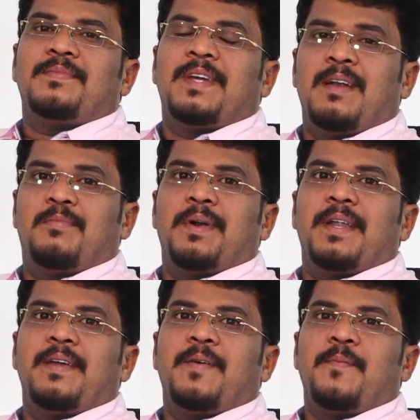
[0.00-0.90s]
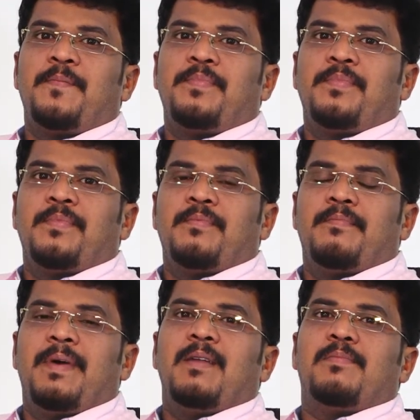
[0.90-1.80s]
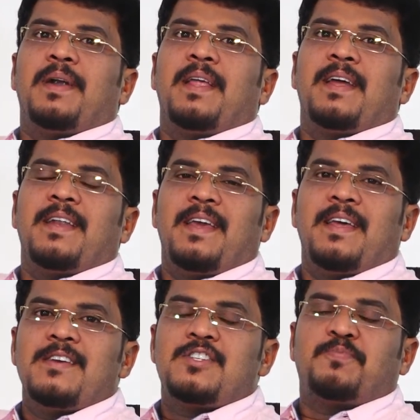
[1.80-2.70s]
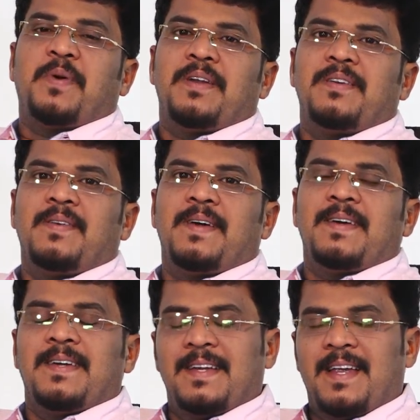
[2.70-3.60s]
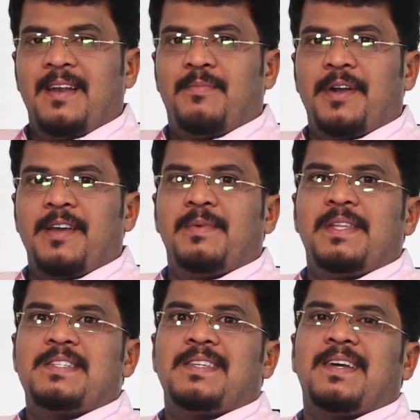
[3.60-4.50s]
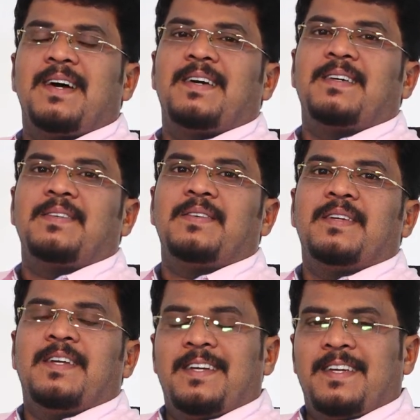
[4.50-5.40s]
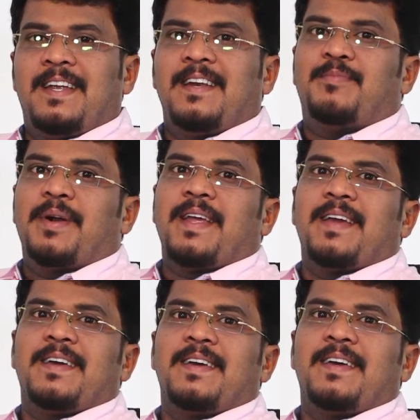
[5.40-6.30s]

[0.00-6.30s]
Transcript: கீழ்ப்படி மேல்படியை நீ ரீச் பண்ணணும்னா கீழ்ப்படியை மிதித்து தான் ஆகணும் கீழ்ப்படிங்க